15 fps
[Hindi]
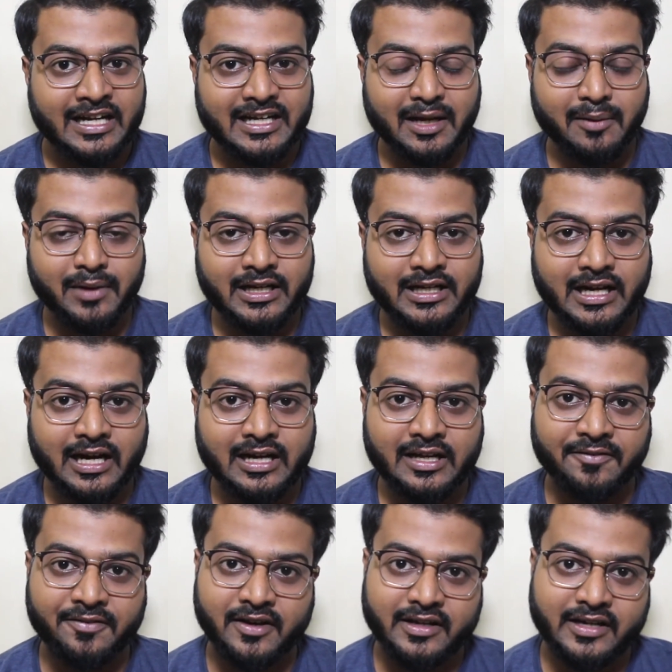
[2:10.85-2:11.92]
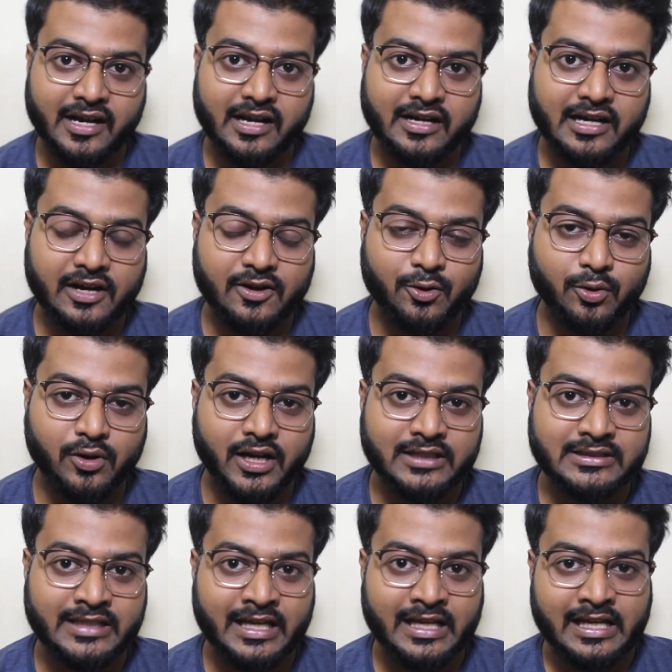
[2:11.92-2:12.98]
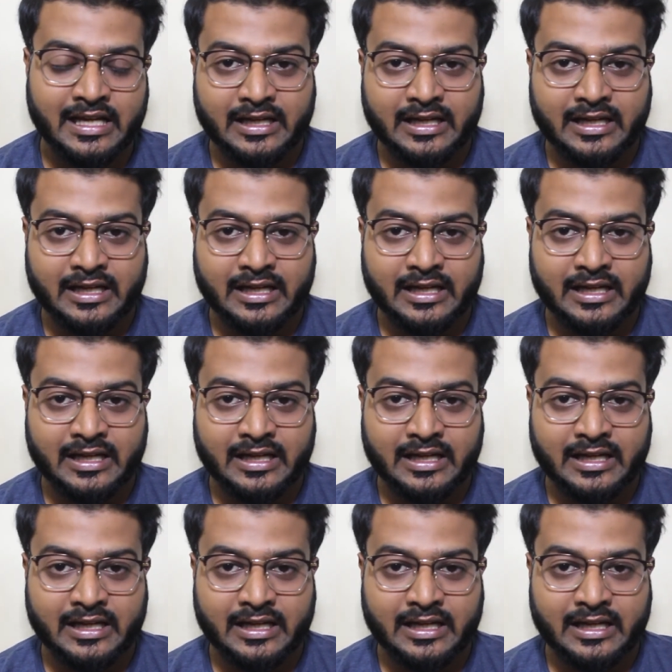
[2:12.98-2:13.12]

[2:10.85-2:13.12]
डेबिट कार्ड या फिर क्रेडिट कार्ड होल्डर से